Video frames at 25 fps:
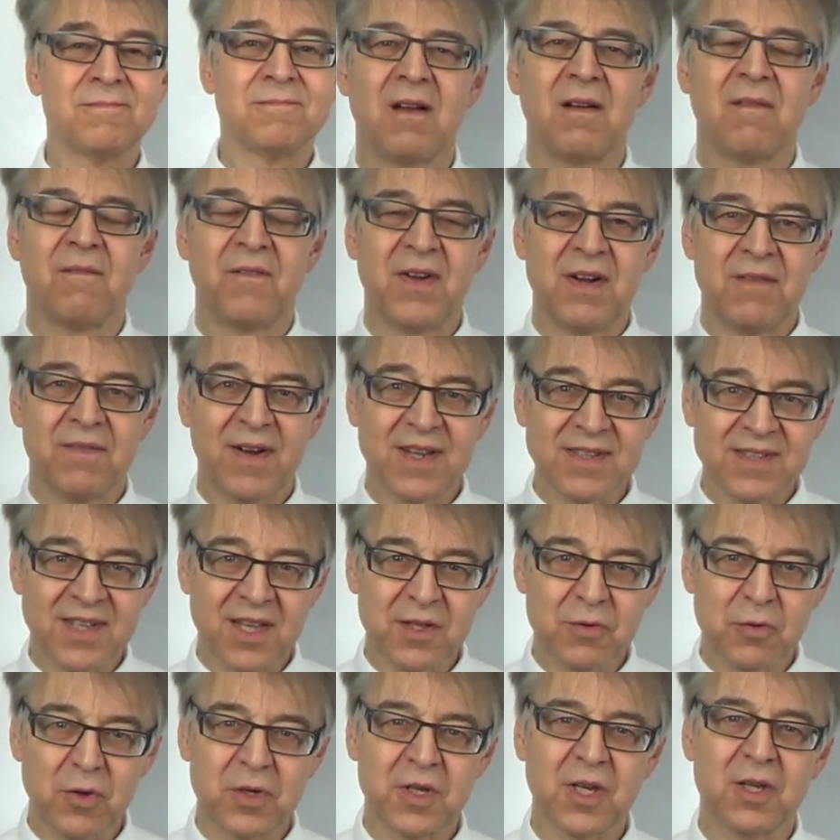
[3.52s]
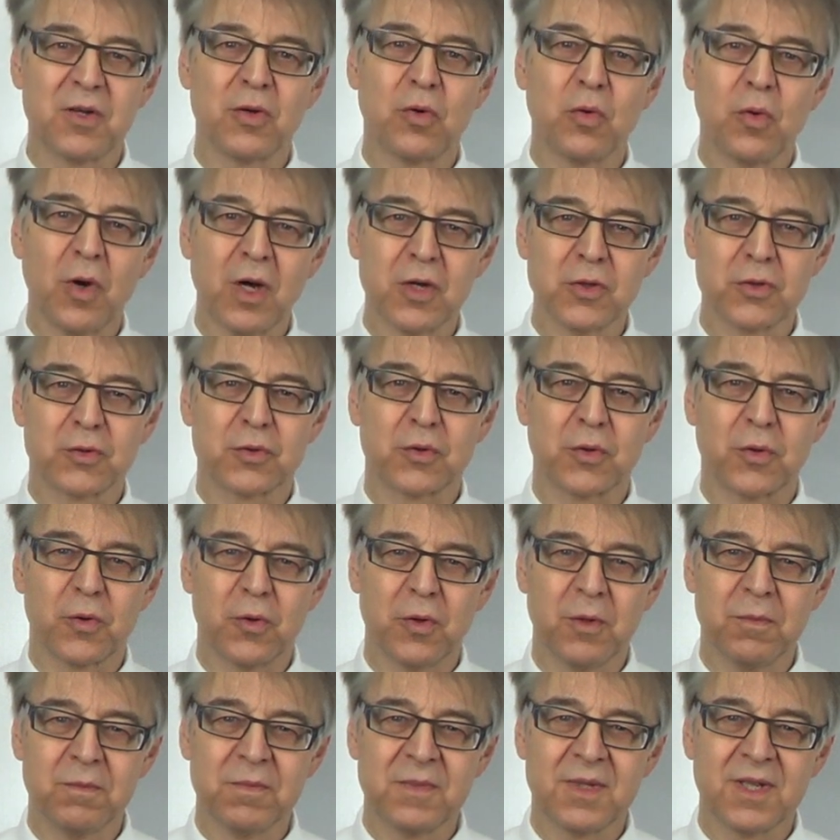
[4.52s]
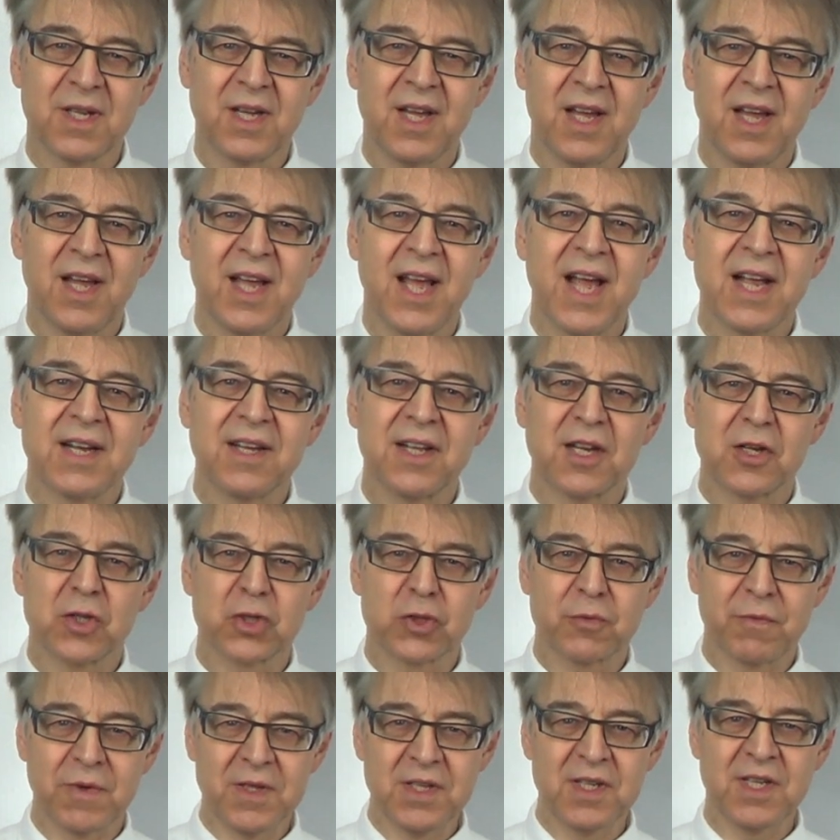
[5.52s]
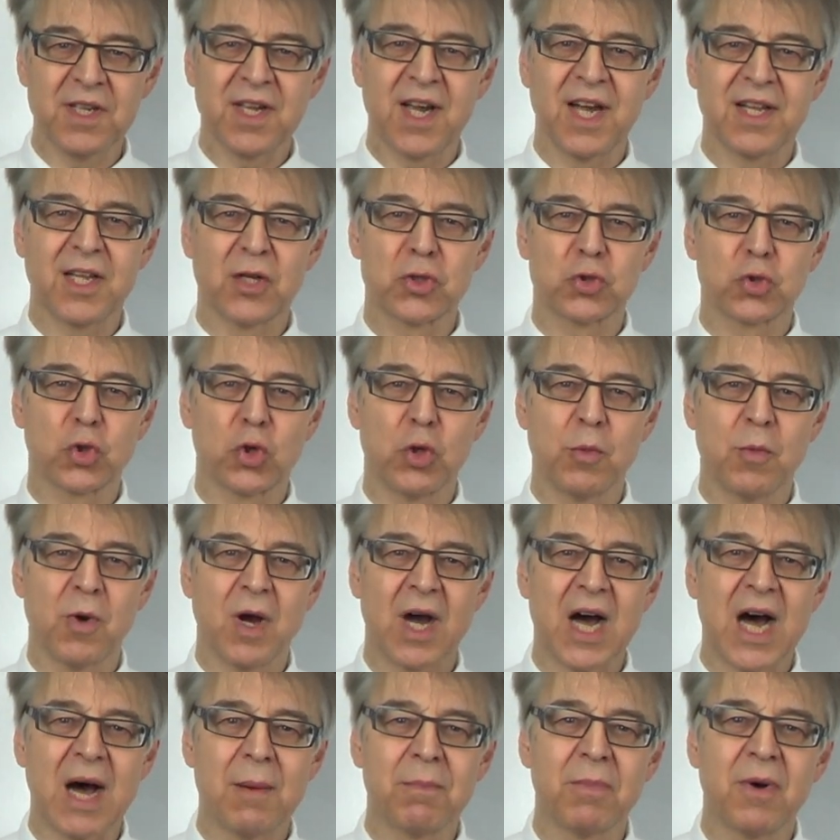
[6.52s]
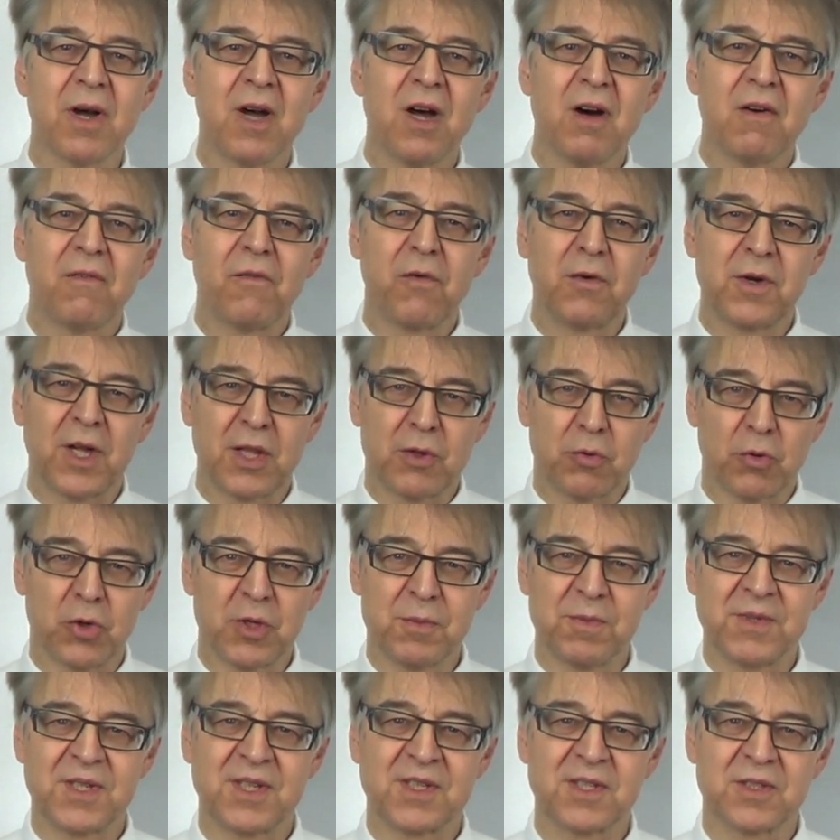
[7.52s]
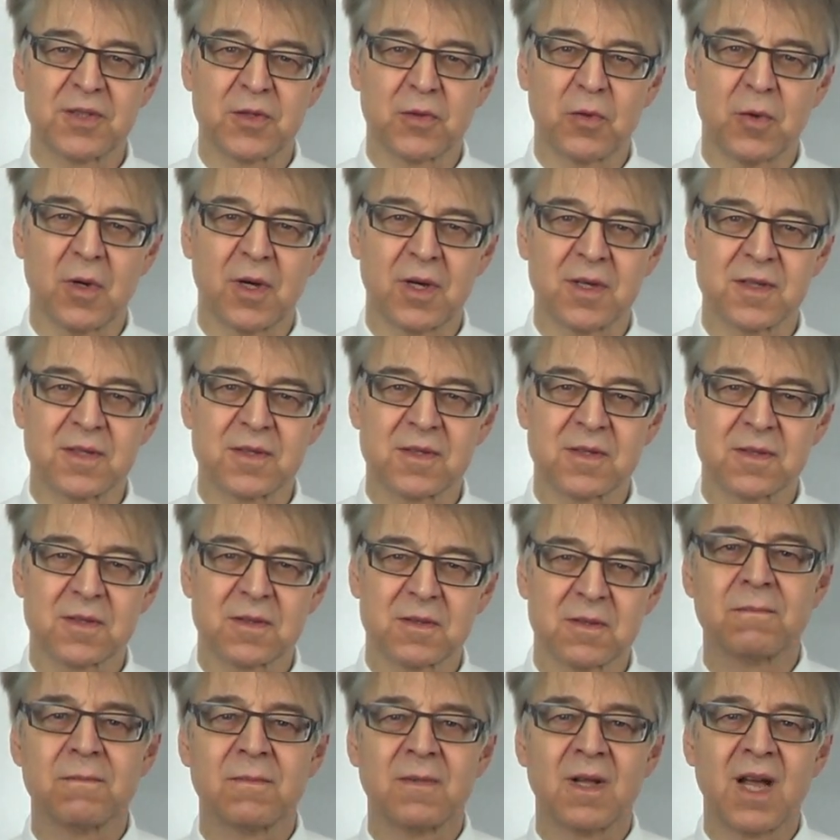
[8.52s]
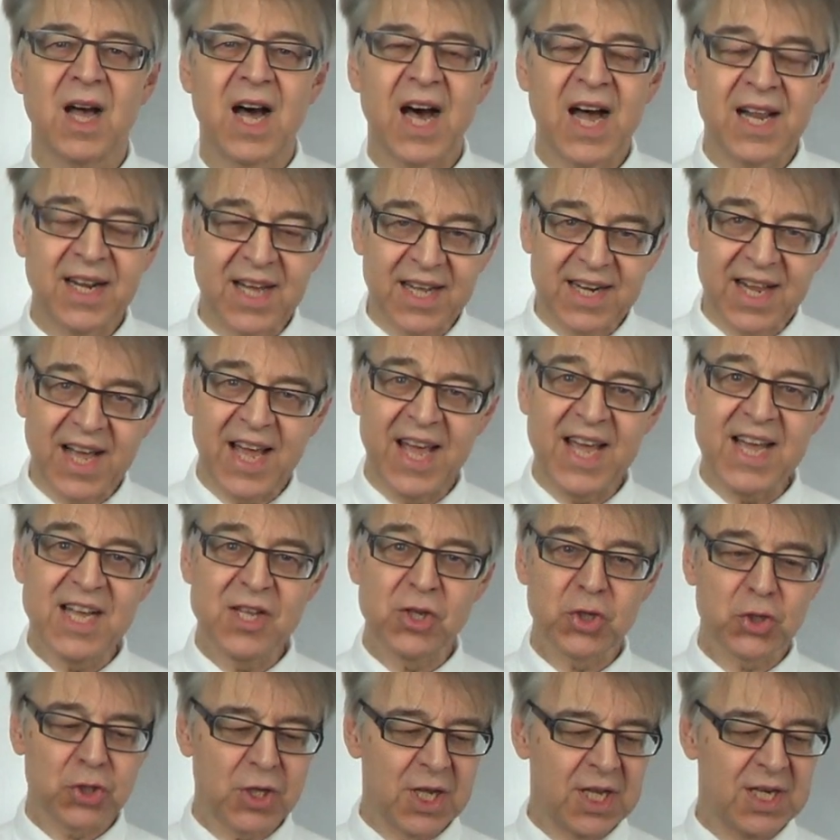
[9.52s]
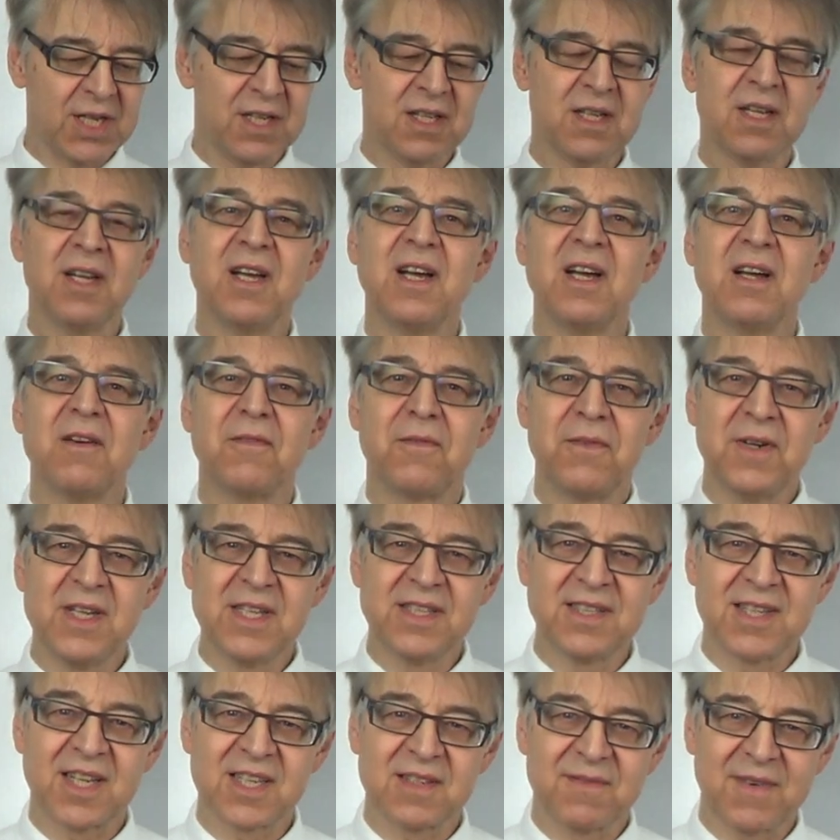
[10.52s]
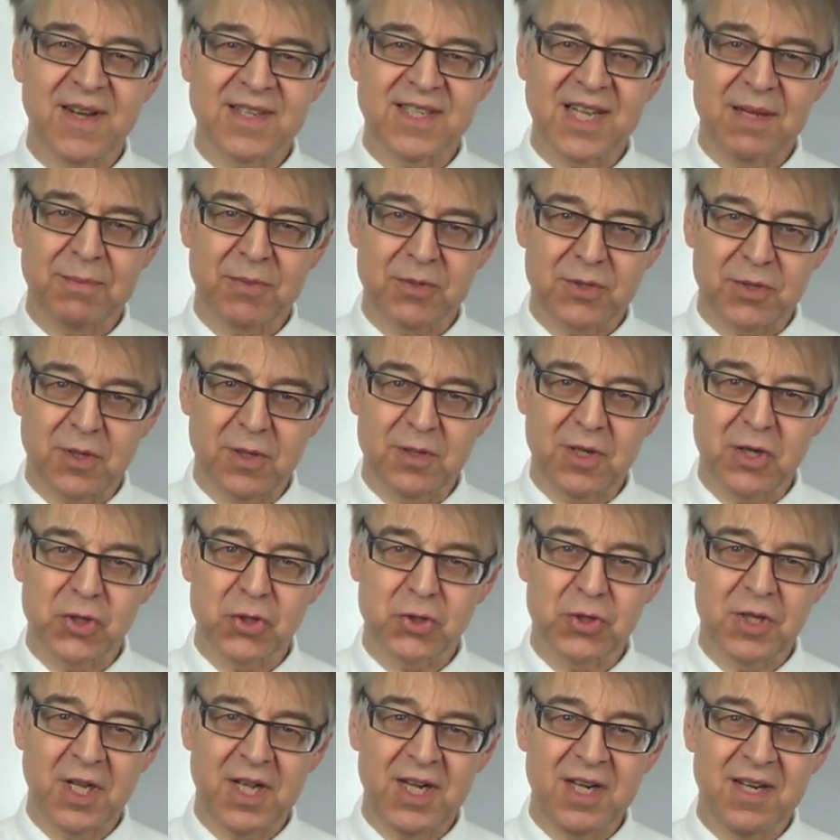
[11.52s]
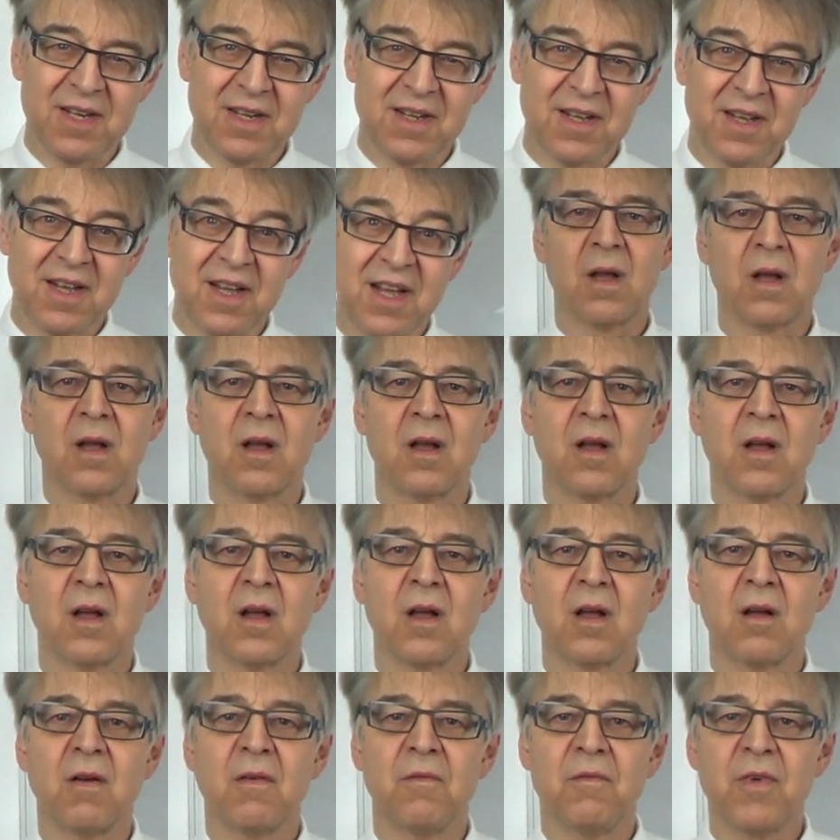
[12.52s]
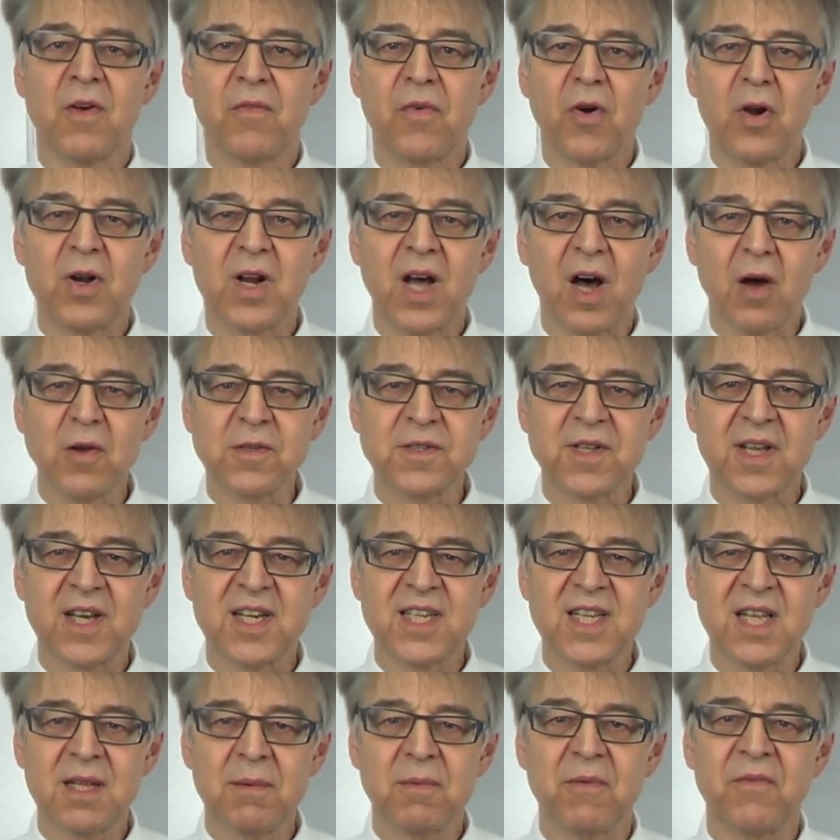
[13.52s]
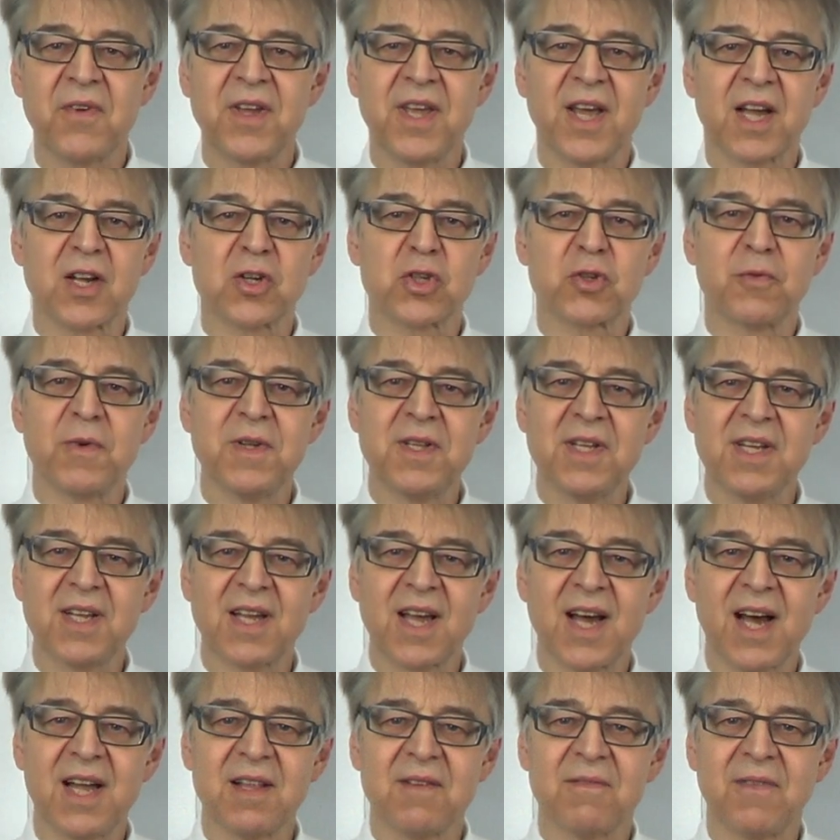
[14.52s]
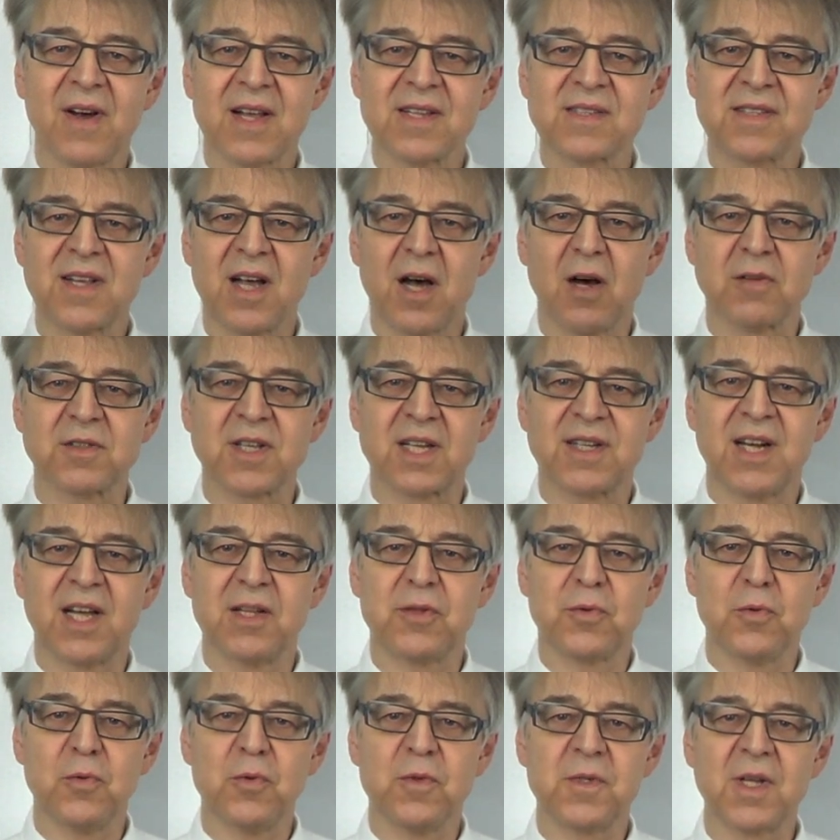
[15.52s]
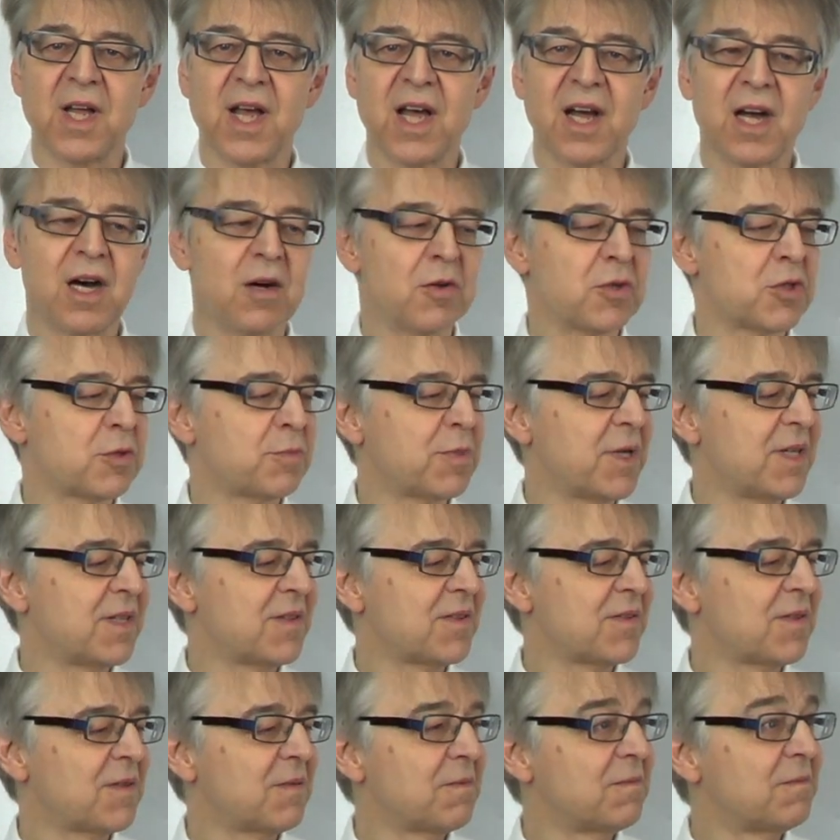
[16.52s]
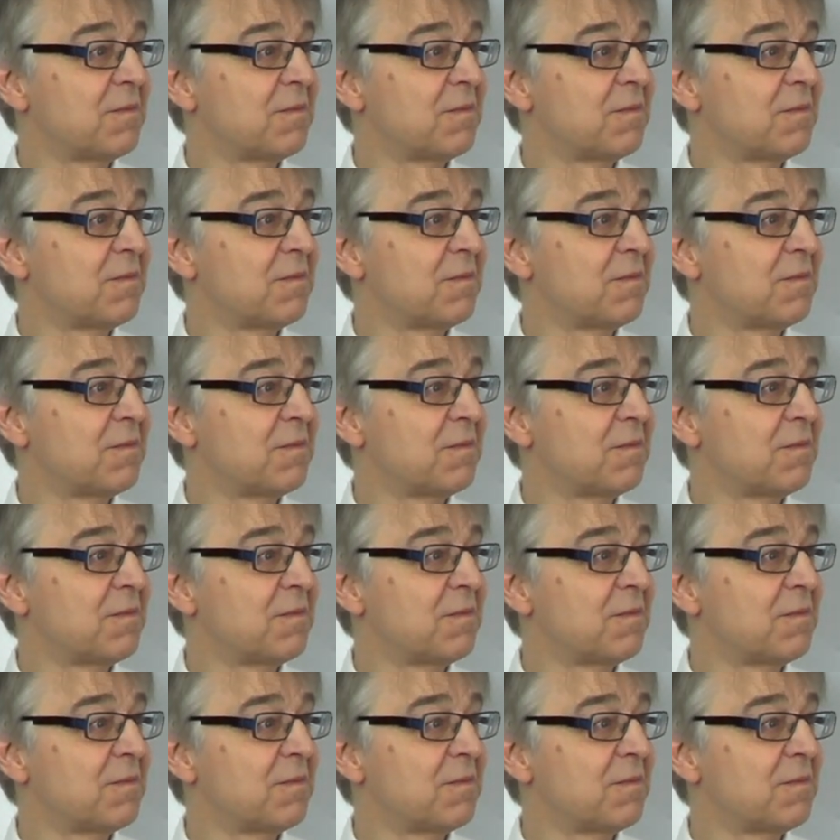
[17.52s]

Wenn Wasser durch ein Rohr strömt, hängt die Geschwindigkeit der Strömung ab von der Durchmesser des Rohres. An einer engen Stelle fließt das Wasser besonders schnell. Wir wollen ausrechnen, mit welcher Geschwindigkeit Wasser aus einer Düse herausspritzt.